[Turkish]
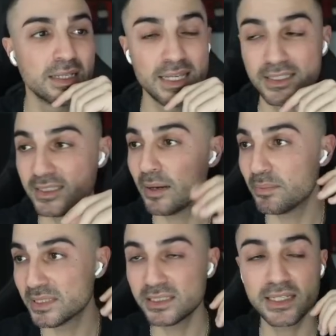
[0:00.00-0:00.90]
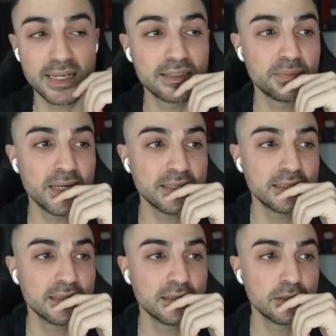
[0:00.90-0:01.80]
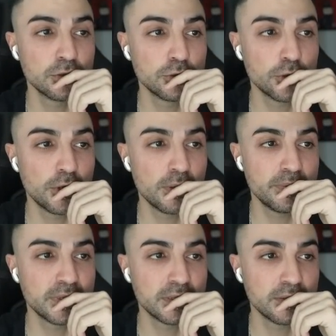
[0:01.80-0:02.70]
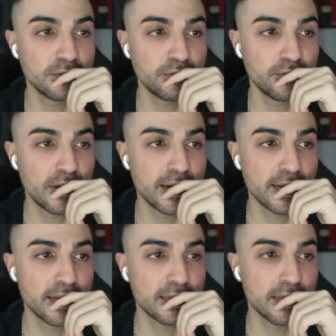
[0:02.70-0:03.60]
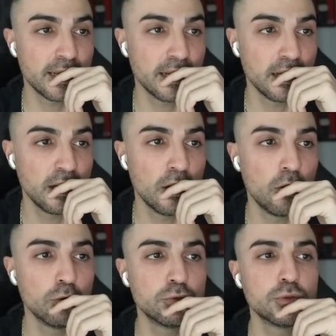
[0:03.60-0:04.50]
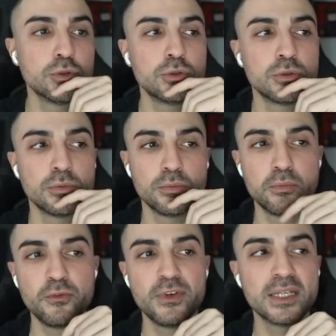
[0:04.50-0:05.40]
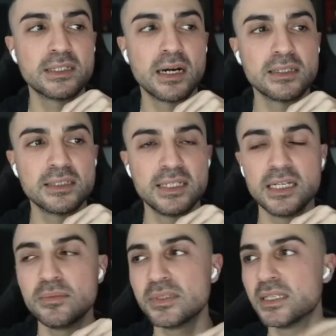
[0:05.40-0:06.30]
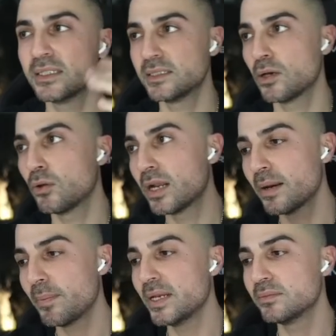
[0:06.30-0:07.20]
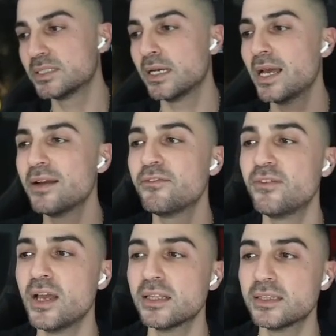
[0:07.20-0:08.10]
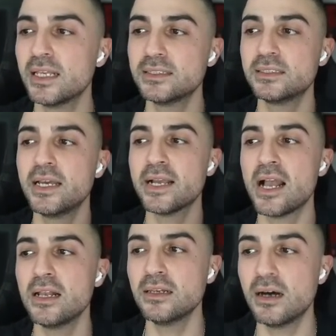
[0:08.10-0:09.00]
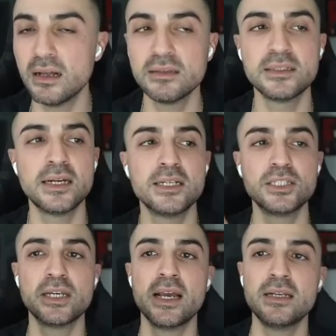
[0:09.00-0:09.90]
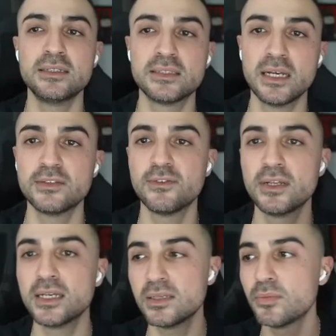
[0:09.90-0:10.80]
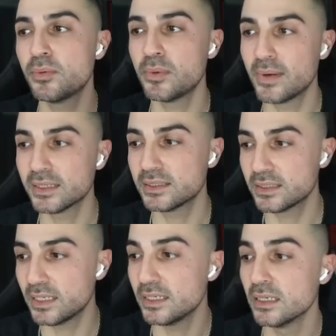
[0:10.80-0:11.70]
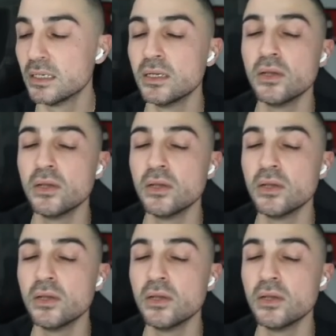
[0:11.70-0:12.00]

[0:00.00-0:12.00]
Test yapması da yetmez. Şöyle bir hareketle oturur bu fiyatı artık yeni bir destek olarak benimser. Yani fiyat desteğe geldi, al dirence geldi, sat falan gibi bir mantık değil.